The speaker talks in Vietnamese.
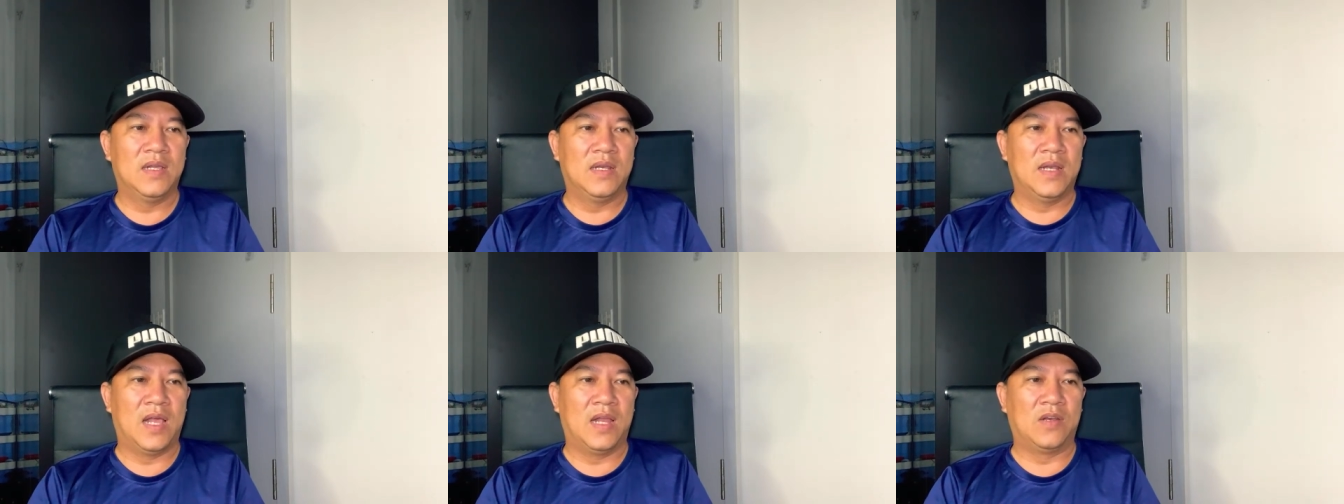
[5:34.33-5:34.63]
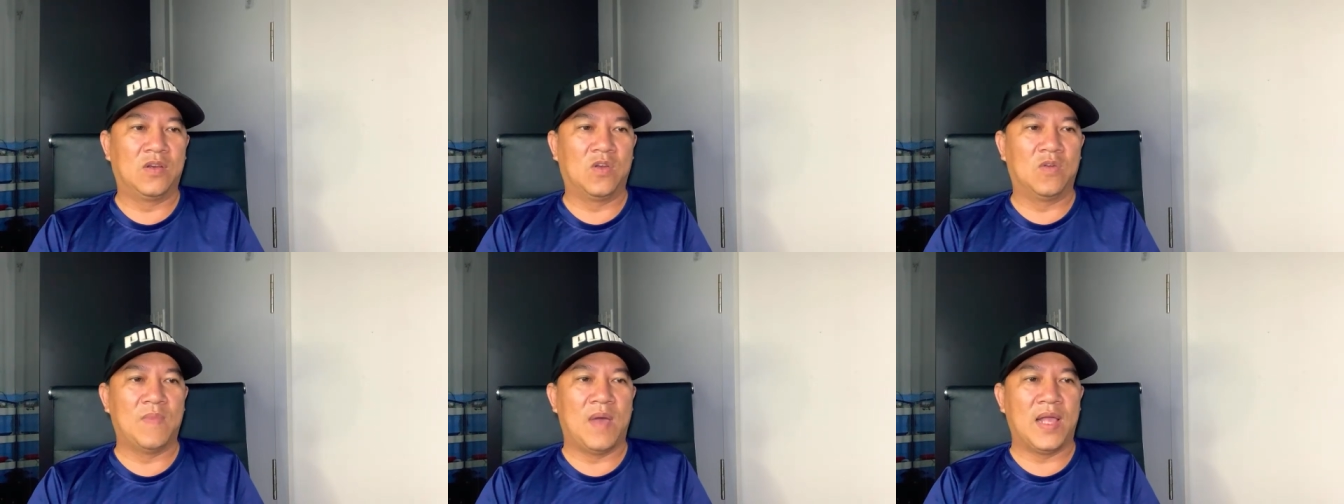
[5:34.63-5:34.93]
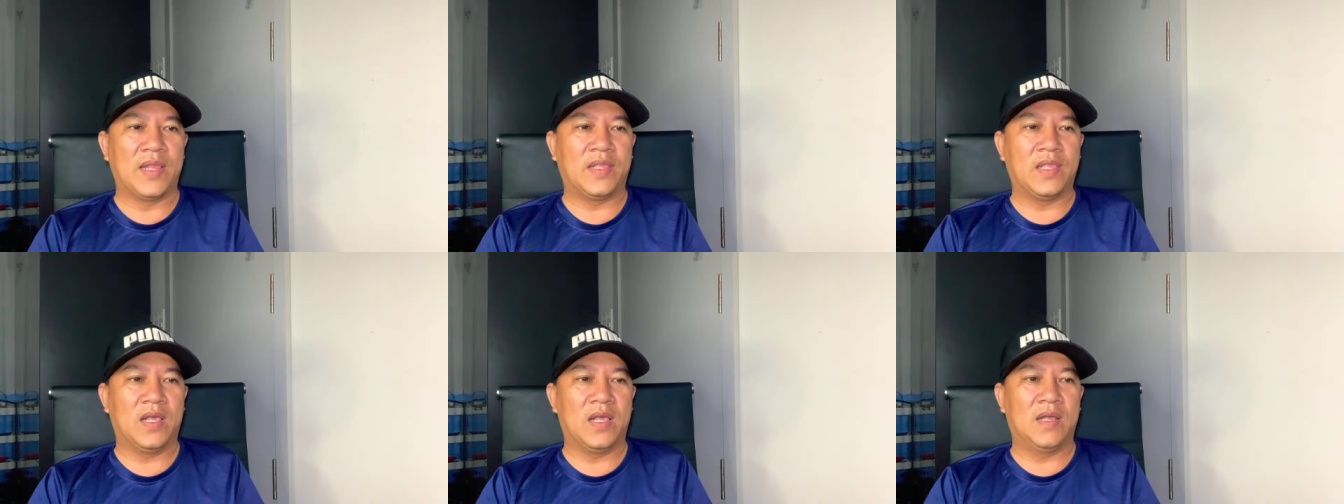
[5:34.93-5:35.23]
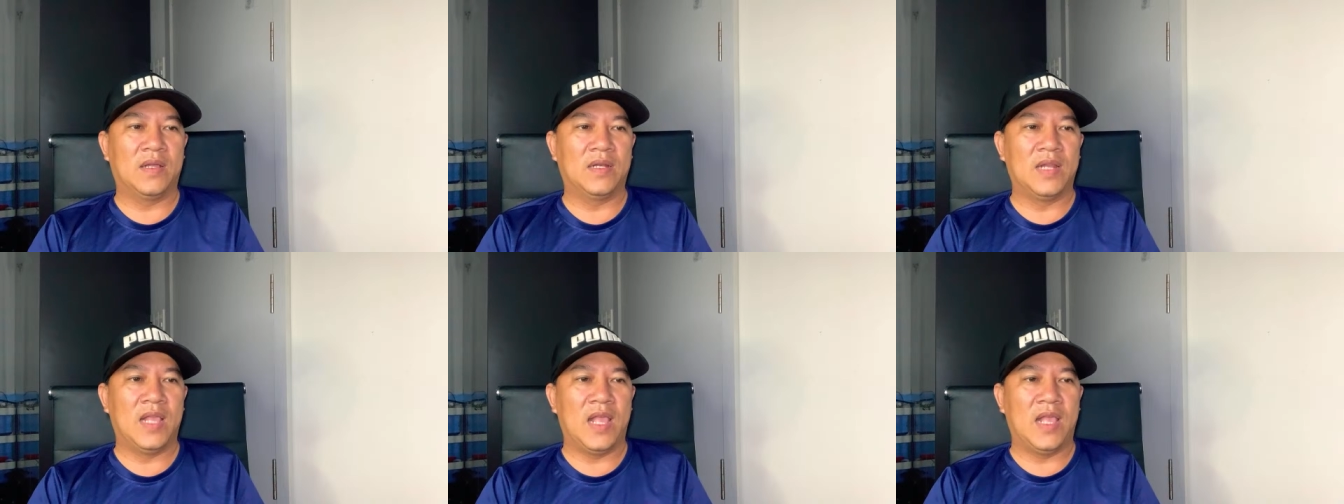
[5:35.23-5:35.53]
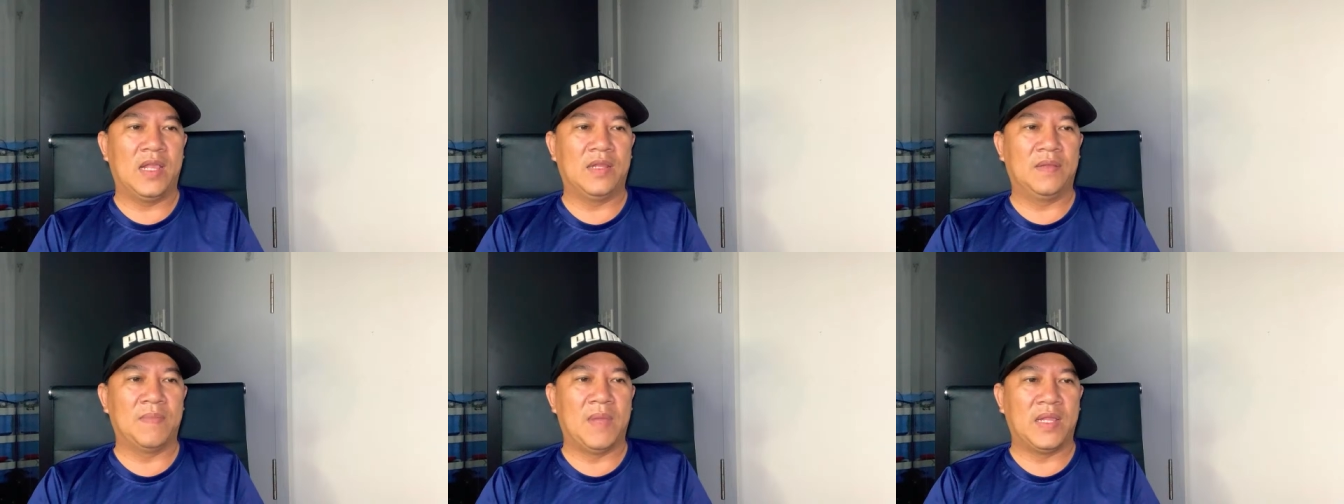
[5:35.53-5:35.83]
là hình của bà chờ
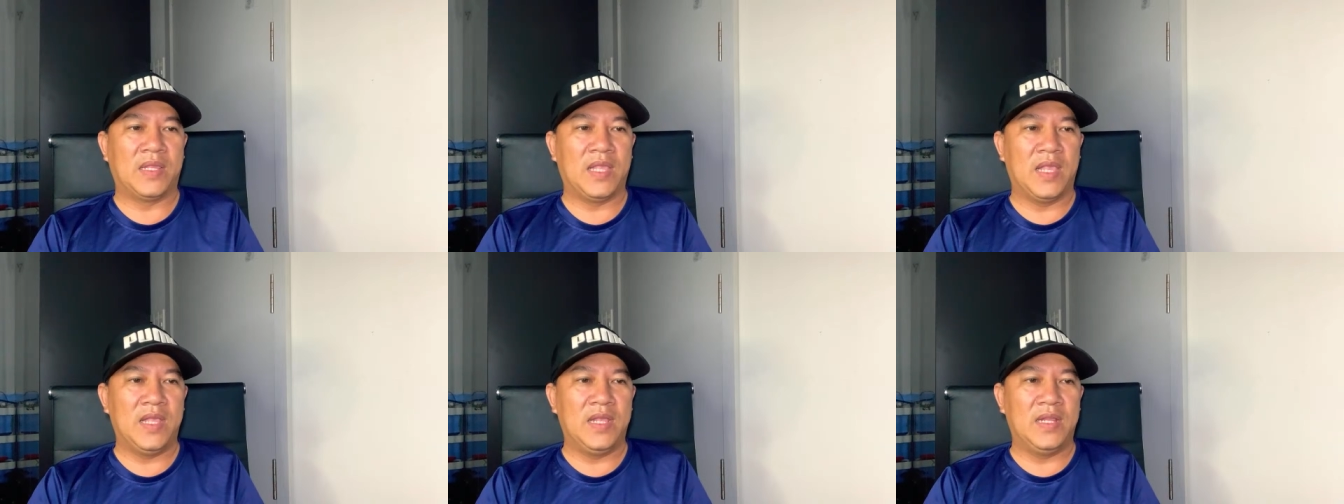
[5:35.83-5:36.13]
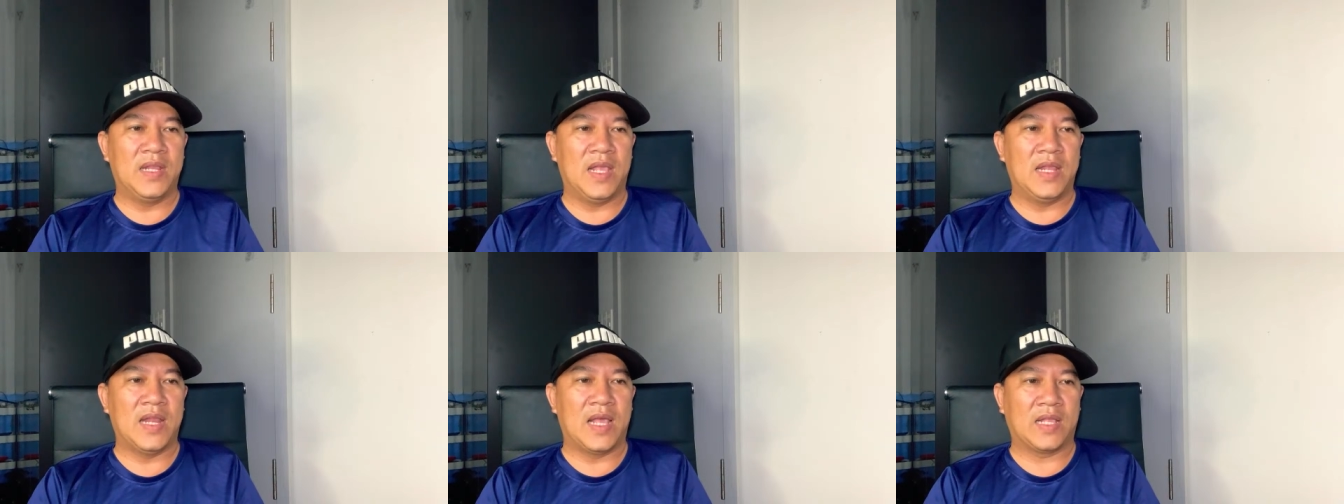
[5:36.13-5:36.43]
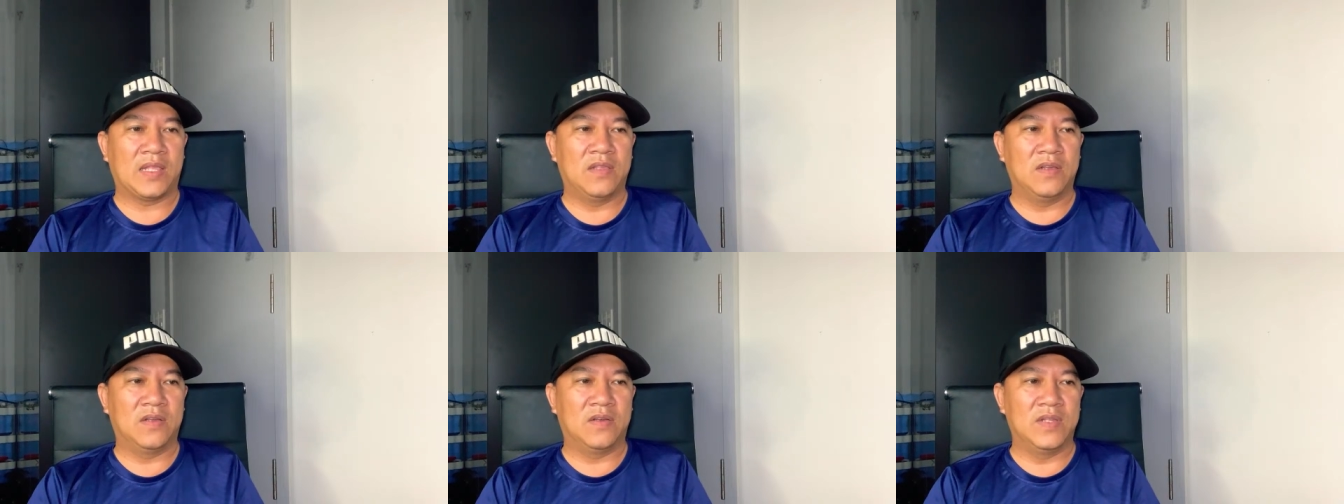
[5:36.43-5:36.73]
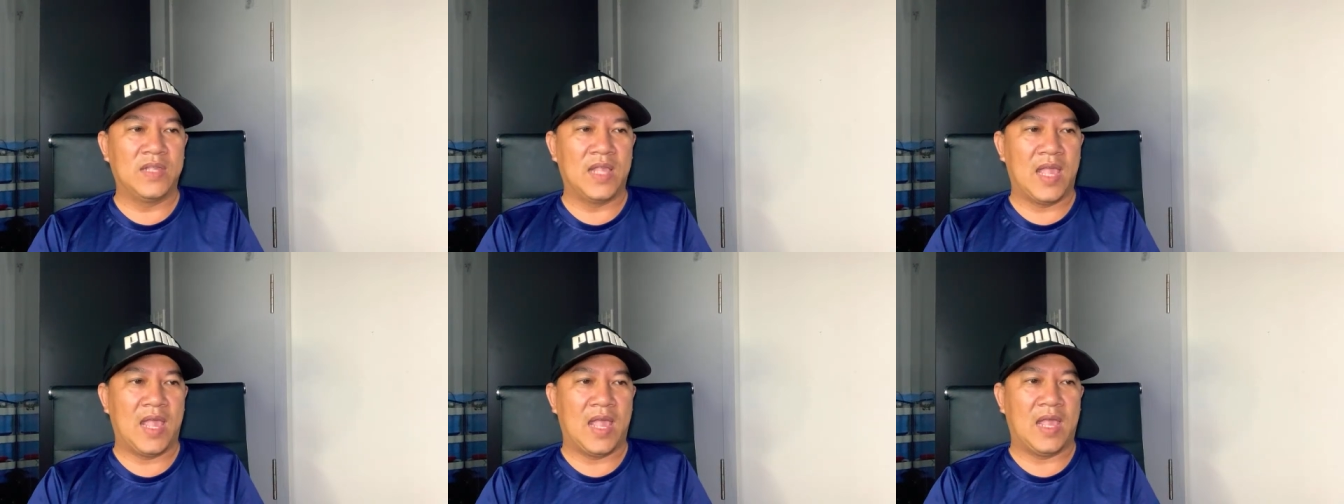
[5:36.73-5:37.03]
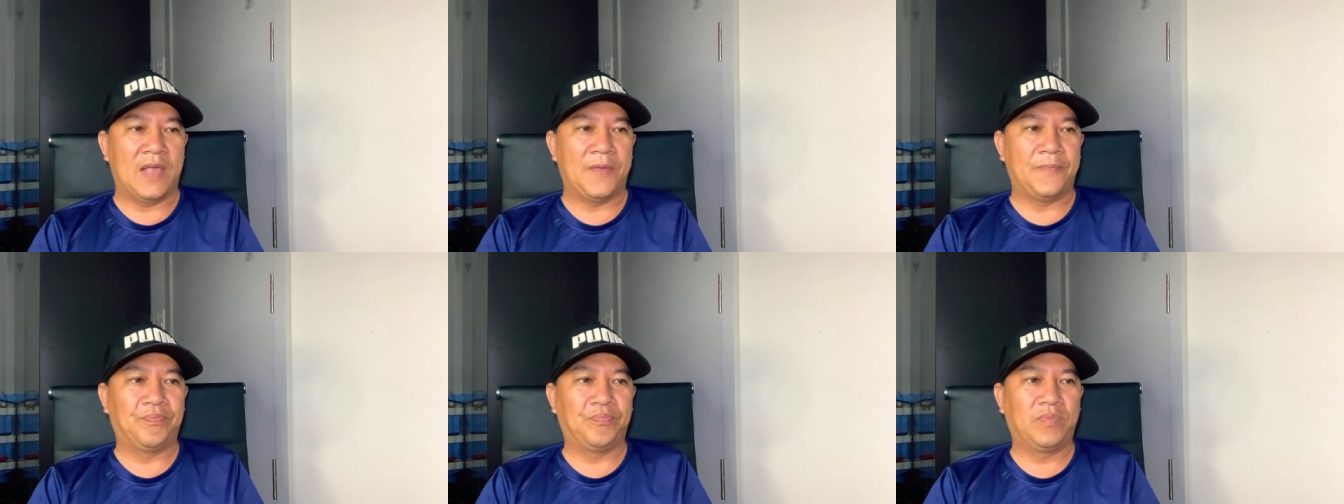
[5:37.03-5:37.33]
để bà Chi để đặt trước cửa nhà.